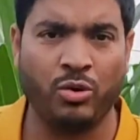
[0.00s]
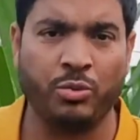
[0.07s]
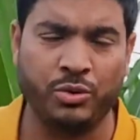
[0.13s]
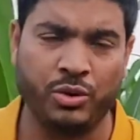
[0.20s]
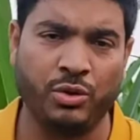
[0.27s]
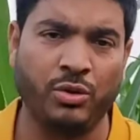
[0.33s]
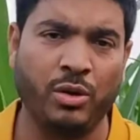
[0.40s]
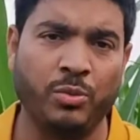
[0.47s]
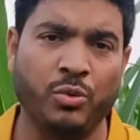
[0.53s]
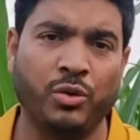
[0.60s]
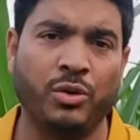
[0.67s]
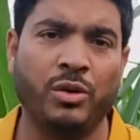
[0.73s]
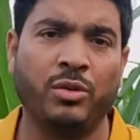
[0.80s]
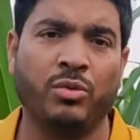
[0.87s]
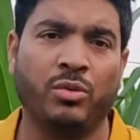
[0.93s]
অবস্থিত এই
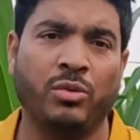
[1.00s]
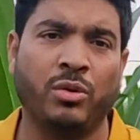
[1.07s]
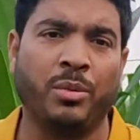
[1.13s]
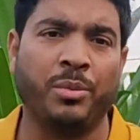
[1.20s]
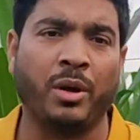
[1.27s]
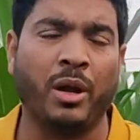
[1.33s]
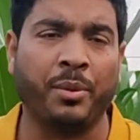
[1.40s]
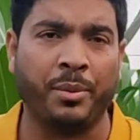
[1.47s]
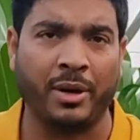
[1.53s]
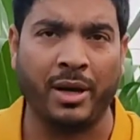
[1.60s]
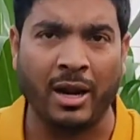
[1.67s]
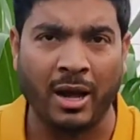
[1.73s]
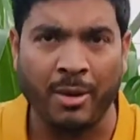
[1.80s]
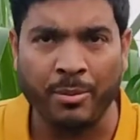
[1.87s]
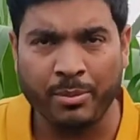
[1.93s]
মুহূর্তে তো আমার
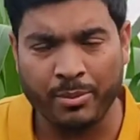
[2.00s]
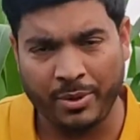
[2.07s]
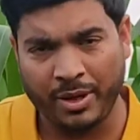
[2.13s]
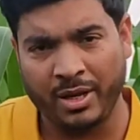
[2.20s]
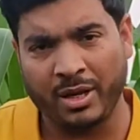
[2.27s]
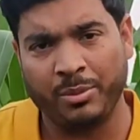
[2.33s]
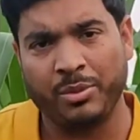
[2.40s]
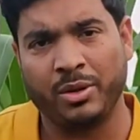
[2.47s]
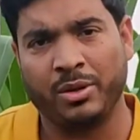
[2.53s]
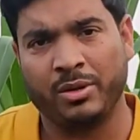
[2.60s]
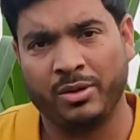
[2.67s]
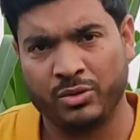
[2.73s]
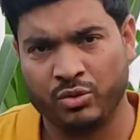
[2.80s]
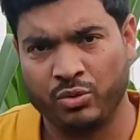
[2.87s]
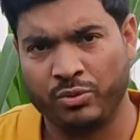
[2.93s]
গ্রাম নিয়ে আমি
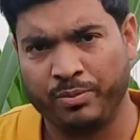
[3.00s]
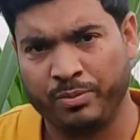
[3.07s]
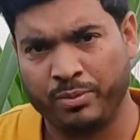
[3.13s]
কিছু